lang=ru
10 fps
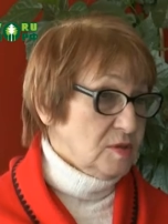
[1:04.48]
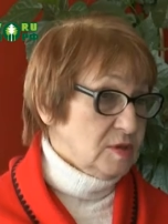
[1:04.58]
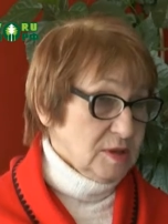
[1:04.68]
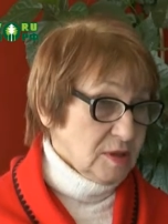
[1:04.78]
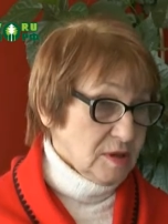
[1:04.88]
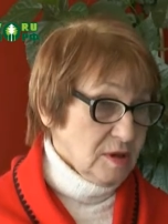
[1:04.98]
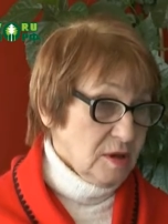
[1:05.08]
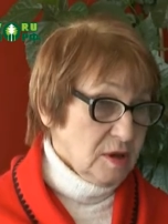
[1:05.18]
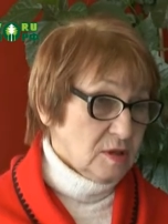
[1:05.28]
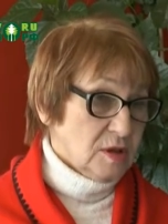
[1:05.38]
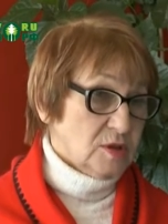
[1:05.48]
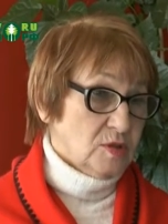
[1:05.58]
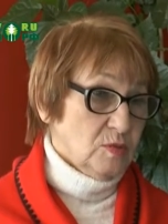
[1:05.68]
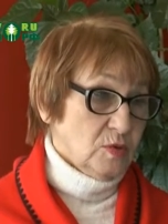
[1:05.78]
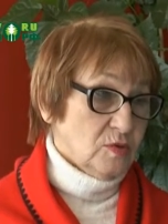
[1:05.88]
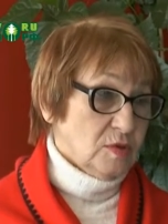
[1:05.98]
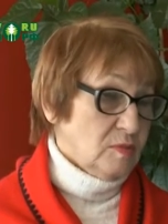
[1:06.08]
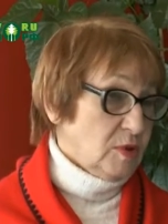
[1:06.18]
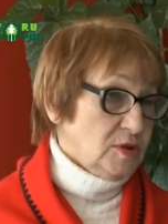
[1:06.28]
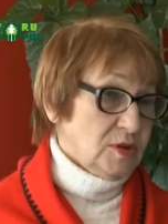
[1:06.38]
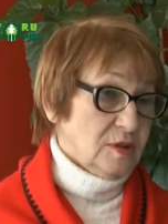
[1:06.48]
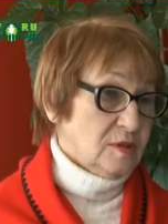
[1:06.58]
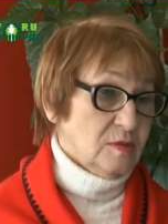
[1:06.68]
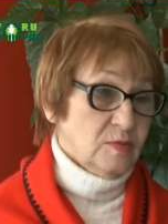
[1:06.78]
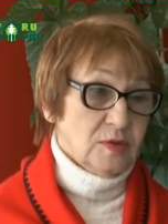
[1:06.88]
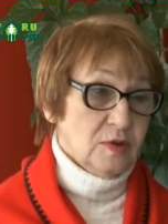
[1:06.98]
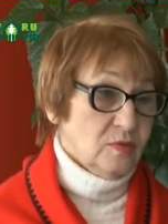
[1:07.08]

часов и состоит он из 30 номеров.